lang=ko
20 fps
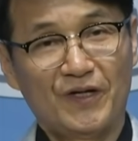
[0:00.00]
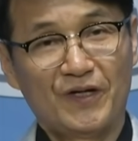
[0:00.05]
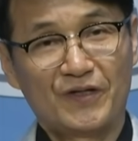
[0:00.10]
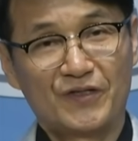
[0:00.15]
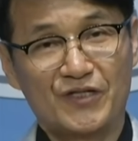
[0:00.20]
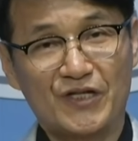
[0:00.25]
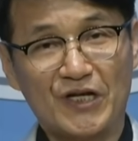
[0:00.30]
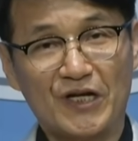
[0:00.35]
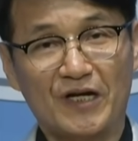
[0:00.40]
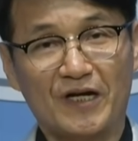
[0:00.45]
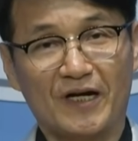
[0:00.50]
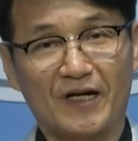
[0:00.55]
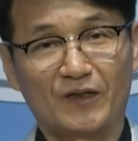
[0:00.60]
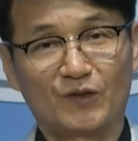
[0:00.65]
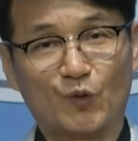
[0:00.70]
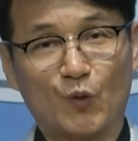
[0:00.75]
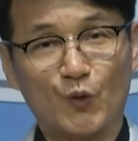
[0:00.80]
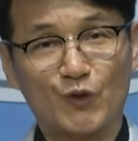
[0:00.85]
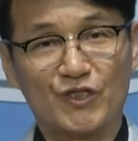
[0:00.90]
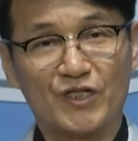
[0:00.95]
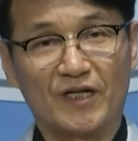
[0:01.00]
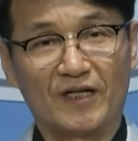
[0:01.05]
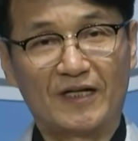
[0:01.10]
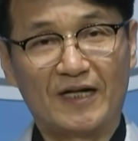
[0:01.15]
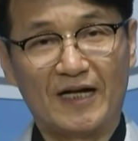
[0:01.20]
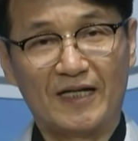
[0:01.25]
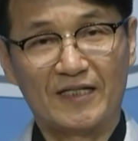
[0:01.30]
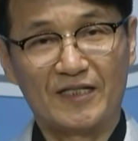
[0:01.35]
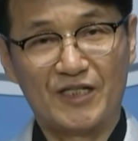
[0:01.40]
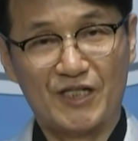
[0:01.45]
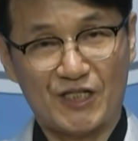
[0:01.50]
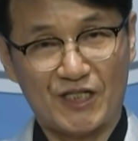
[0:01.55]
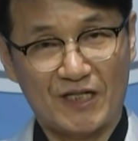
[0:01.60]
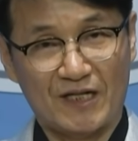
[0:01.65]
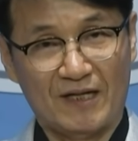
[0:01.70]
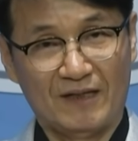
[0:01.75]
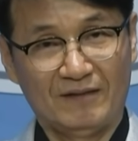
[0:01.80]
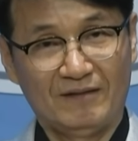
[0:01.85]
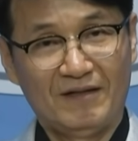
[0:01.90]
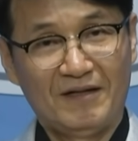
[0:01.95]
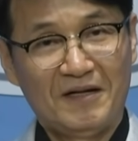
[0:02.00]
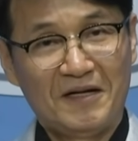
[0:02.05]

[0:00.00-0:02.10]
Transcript: 제가 도착한 시간,